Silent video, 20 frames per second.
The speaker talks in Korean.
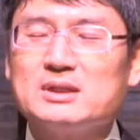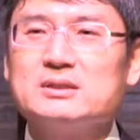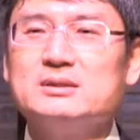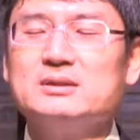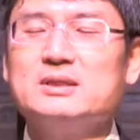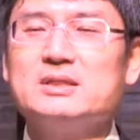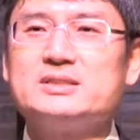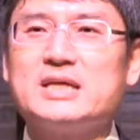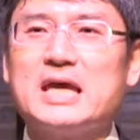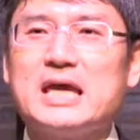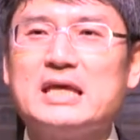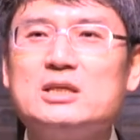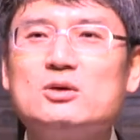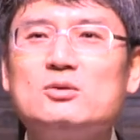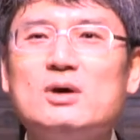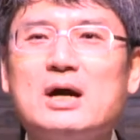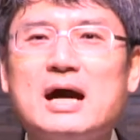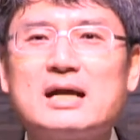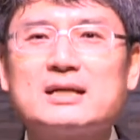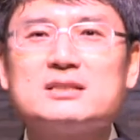근데
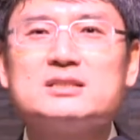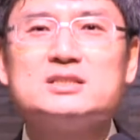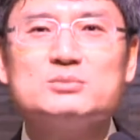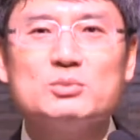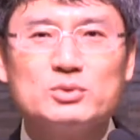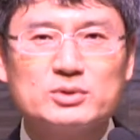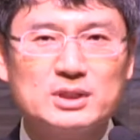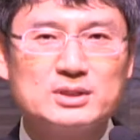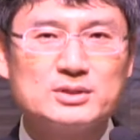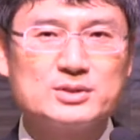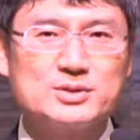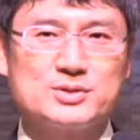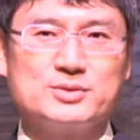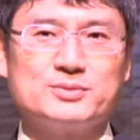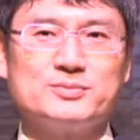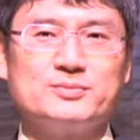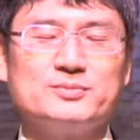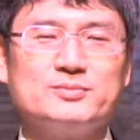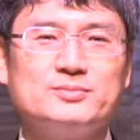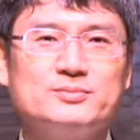제대로 알아듣지 못하는 거죠.
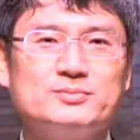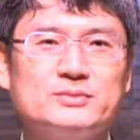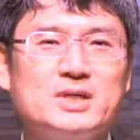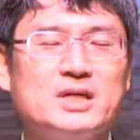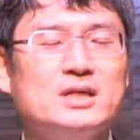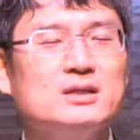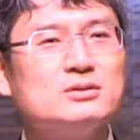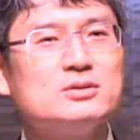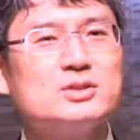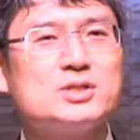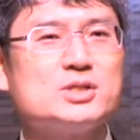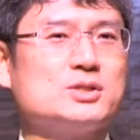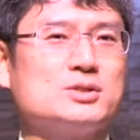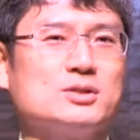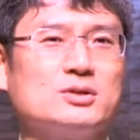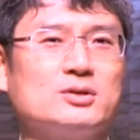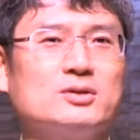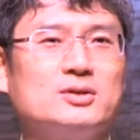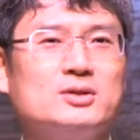이런 것이죠.